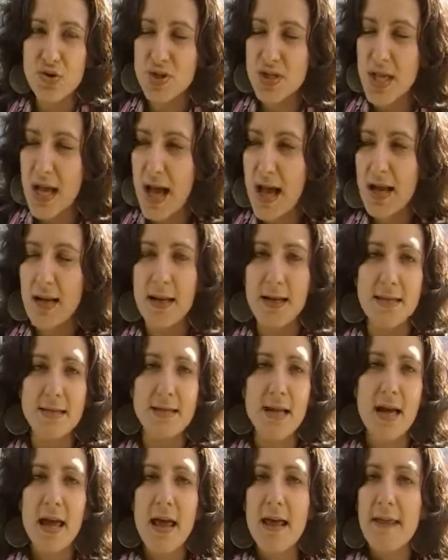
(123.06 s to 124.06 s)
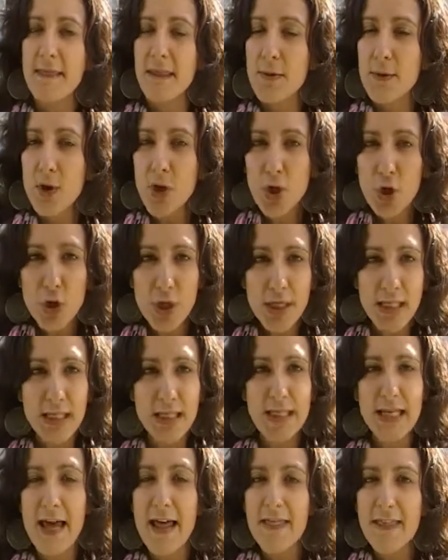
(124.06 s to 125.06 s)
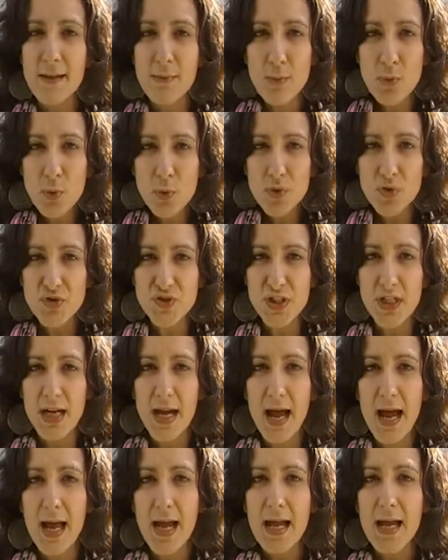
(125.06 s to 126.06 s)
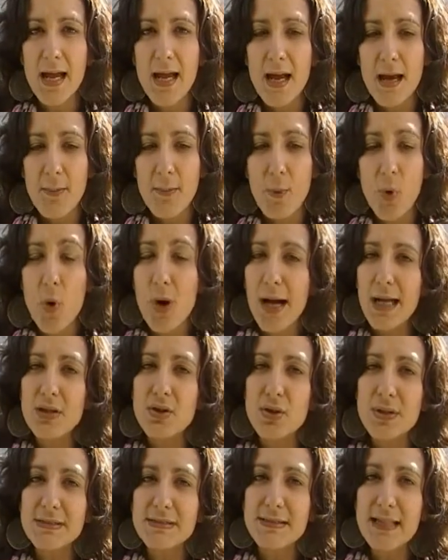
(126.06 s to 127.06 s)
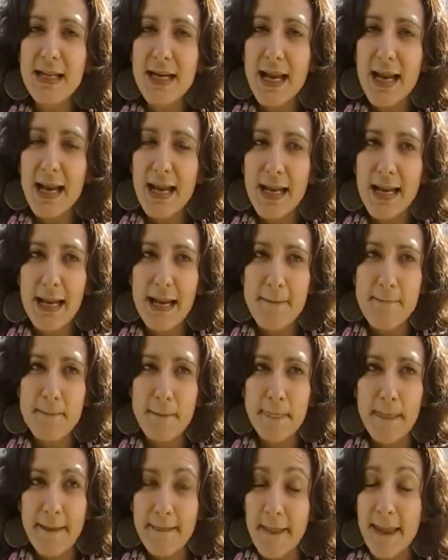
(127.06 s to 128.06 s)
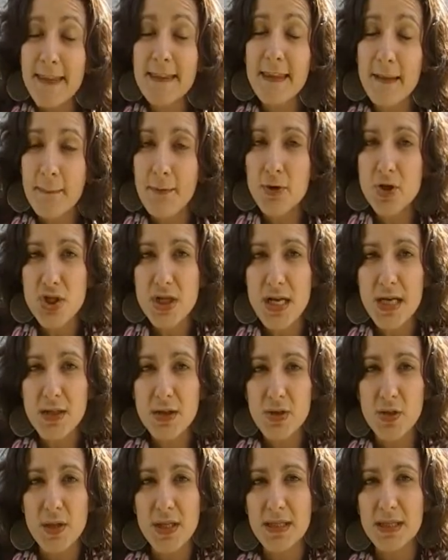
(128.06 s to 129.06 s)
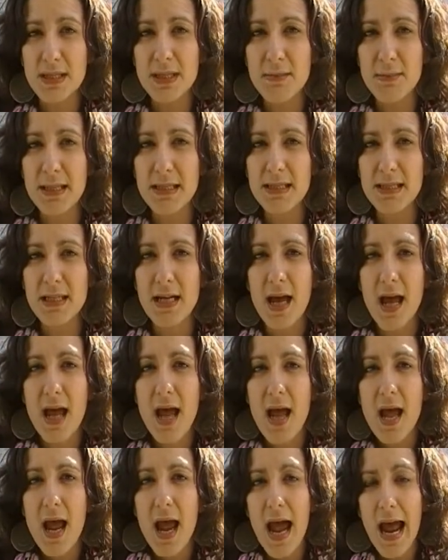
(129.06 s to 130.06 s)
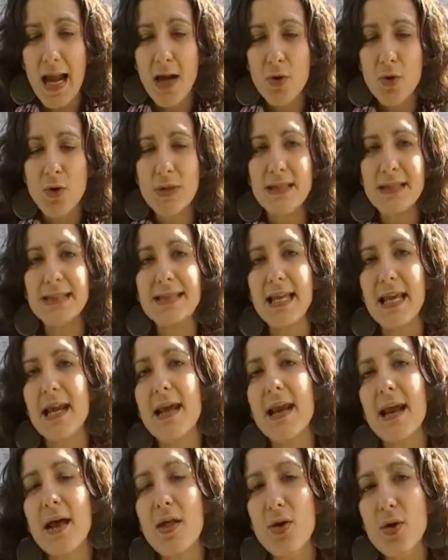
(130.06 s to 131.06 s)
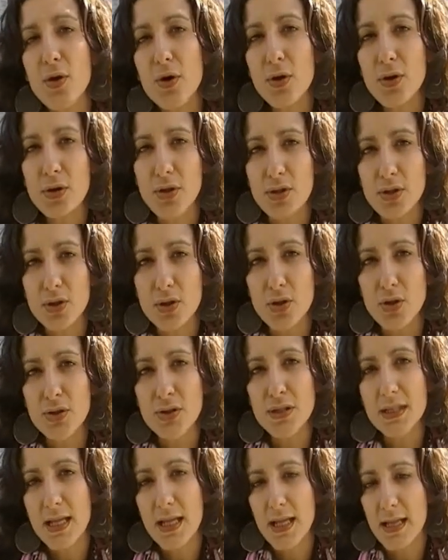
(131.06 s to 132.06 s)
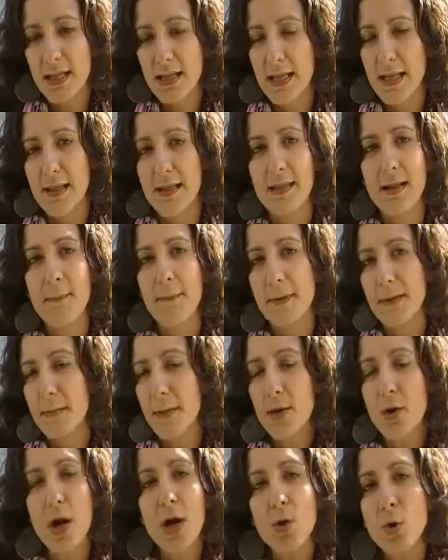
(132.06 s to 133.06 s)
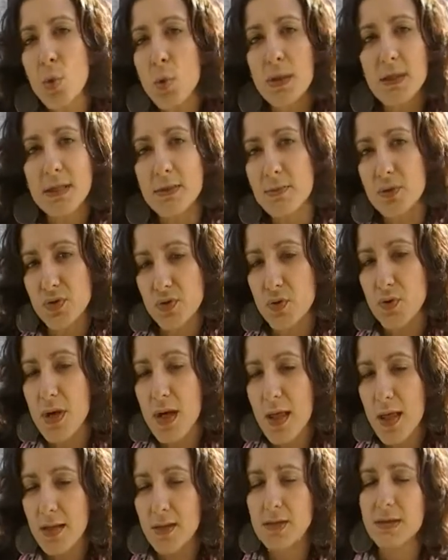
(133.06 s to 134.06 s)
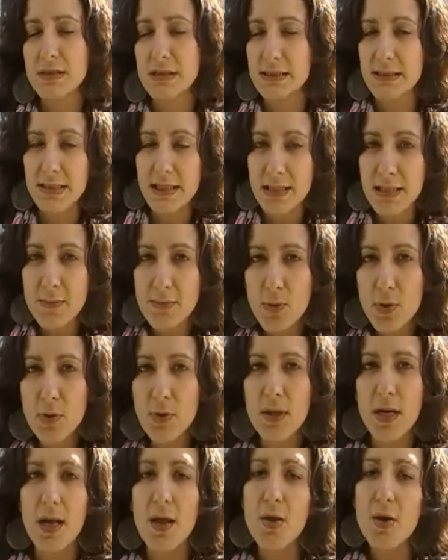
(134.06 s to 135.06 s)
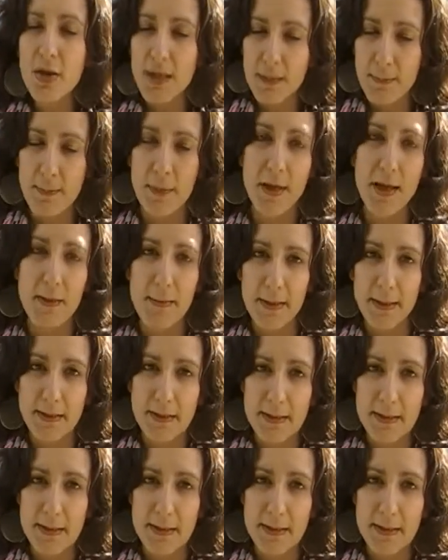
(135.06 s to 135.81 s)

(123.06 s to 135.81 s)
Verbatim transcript: sociales, de biología, de música, buscando hacer eh, de este proyecto, de esta temática, algo integrador donde desde el primero al último ciudadano se siente involucrado y pueda